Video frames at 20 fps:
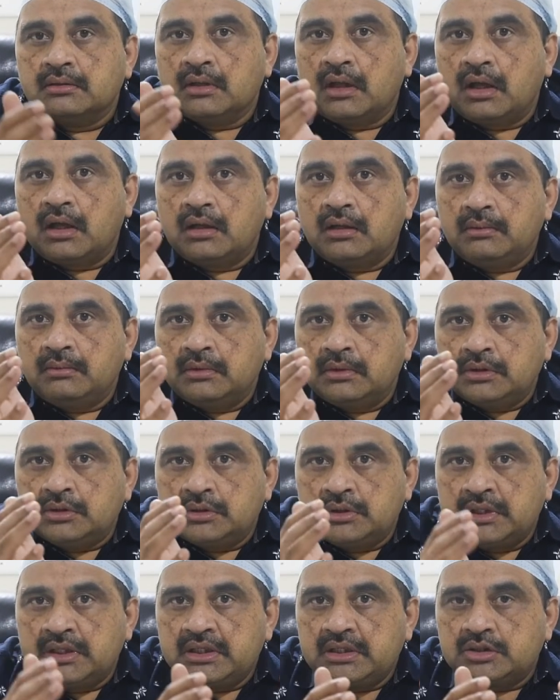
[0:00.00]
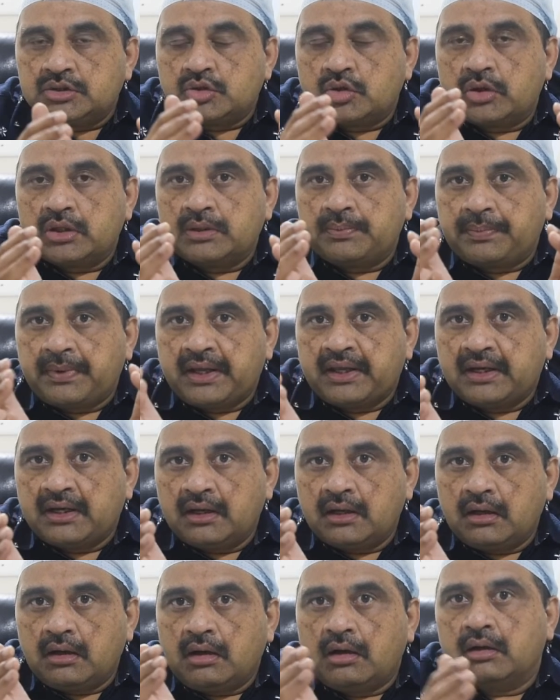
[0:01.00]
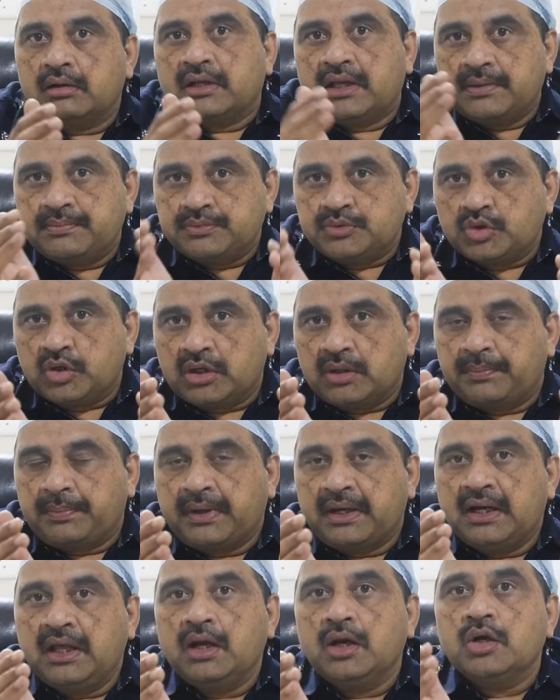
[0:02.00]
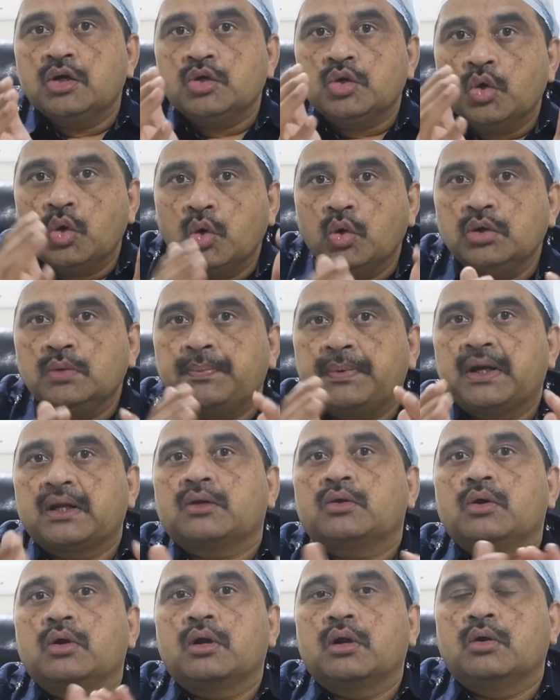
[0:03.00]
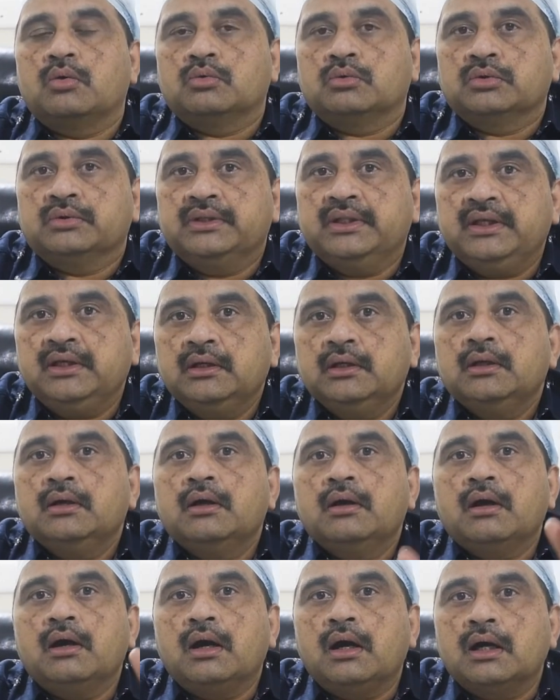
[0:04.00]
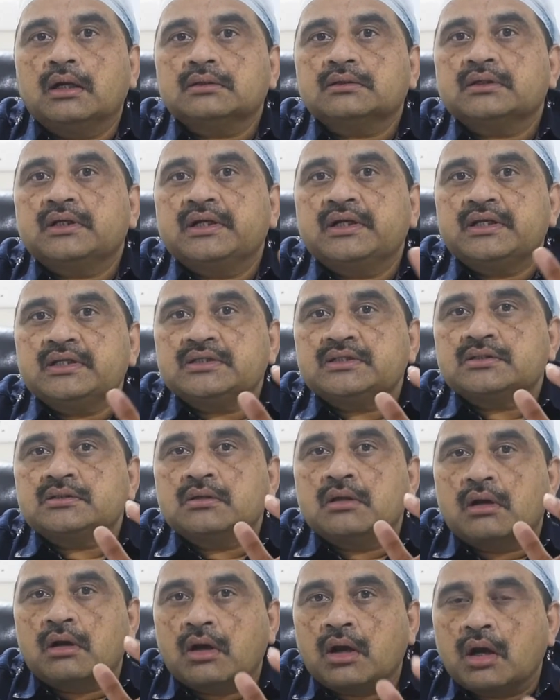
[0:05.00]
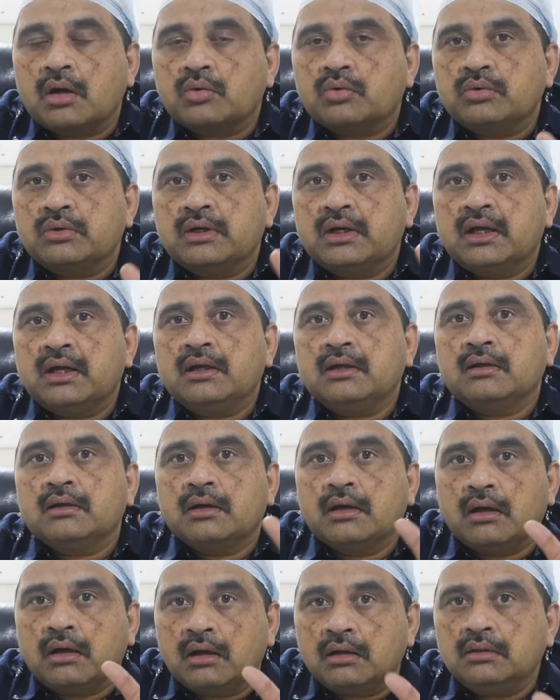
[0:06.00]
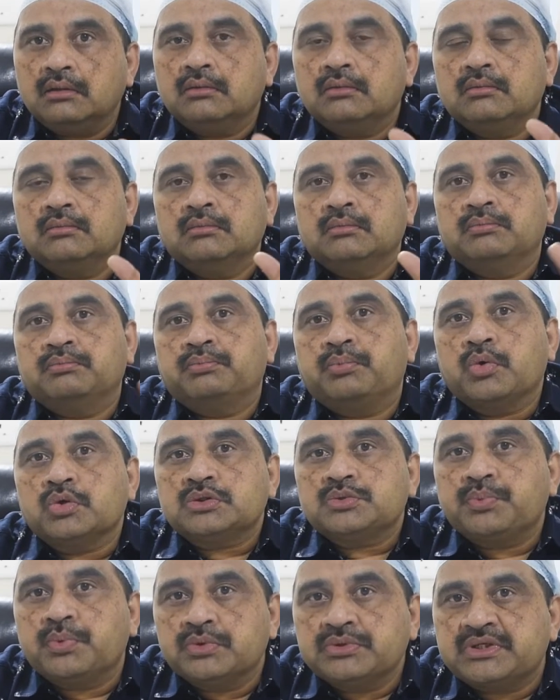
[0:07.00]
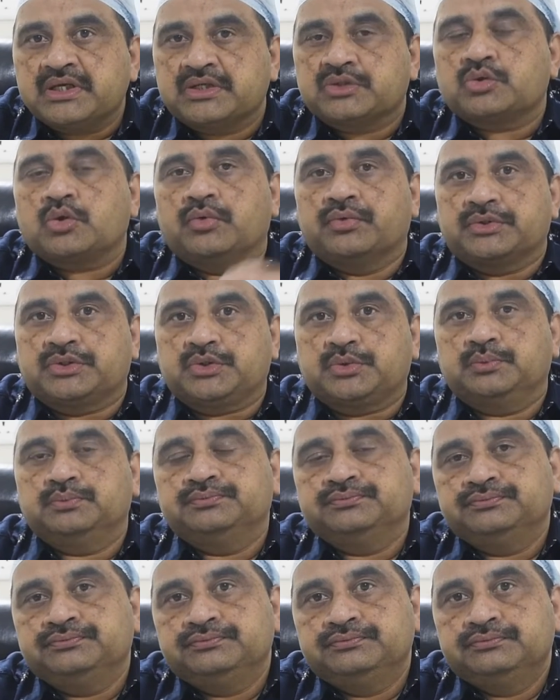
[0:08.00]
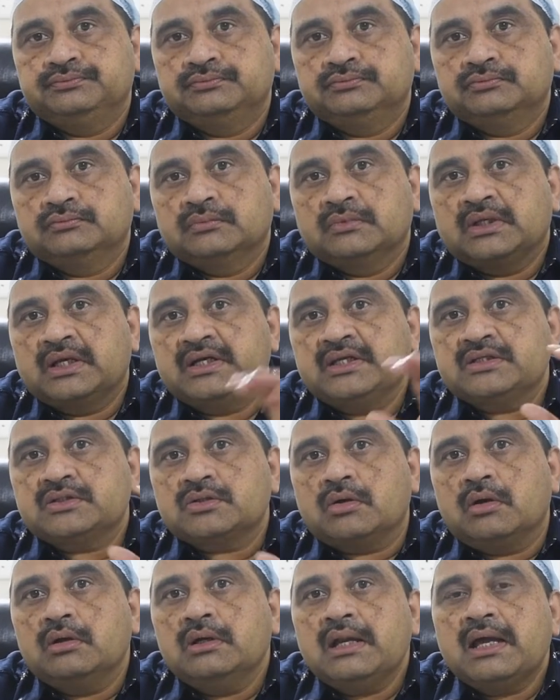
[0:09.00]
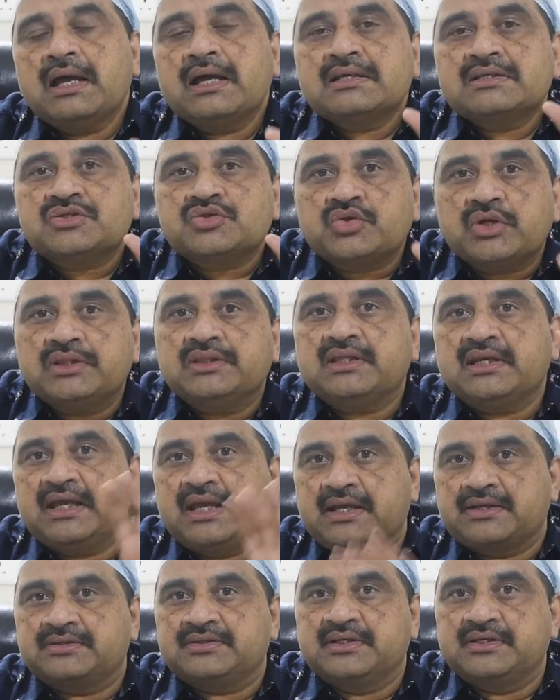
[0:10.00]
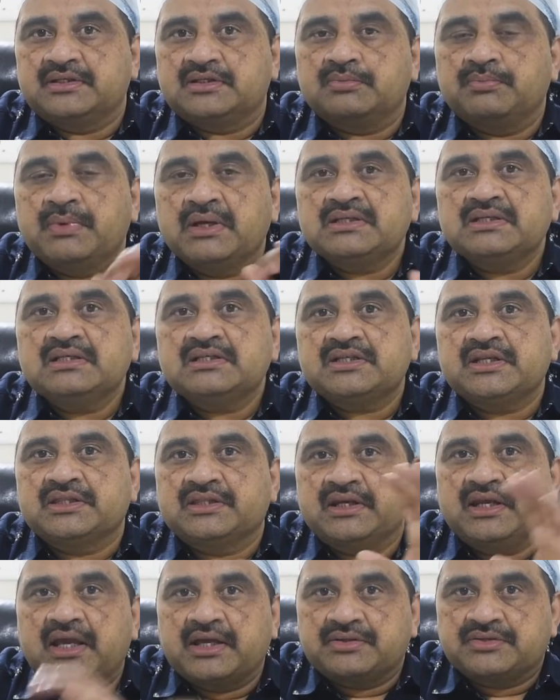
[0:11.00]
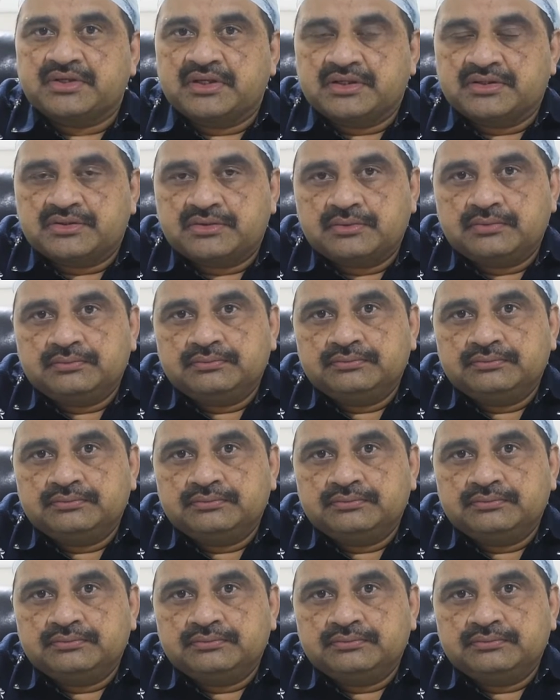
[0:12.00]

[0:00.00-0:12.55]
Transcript: దాని నీ జాయింట్ పైన ఆర్ హిప్ జాయింట్ పైన లోడ్ పడకుండా ఉంటుంది ఆర్థరైటిస్ రాకుండా ఆర్ పోస్ట్పోన్ చేసుకోవచ్చు దట్ ఈస్ కాల్డ్ స్ట్రెంగ్ ఎక్సైజ్ మజిల్ స్ట్రెంగ్ ఎక్సైజ్